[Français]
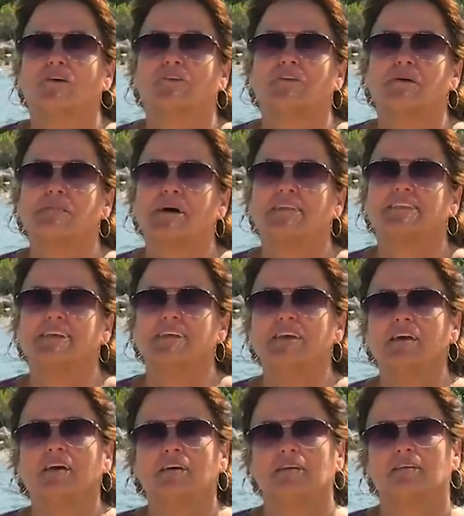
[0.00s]
Ils ont demandé,
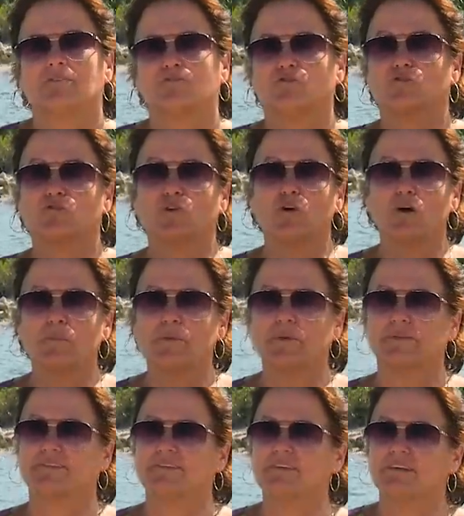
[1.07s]
tu le groupe, il
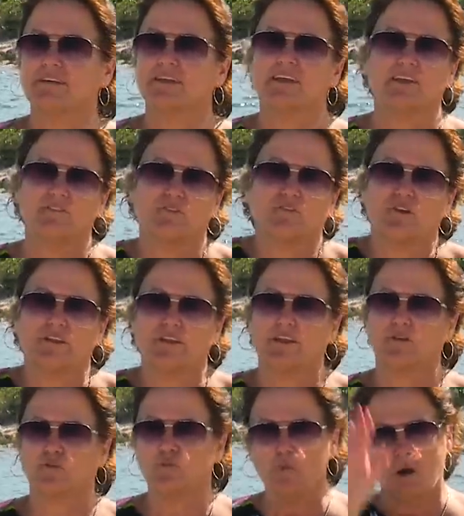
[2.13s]
a dit, qui, qui veut tenir? Je,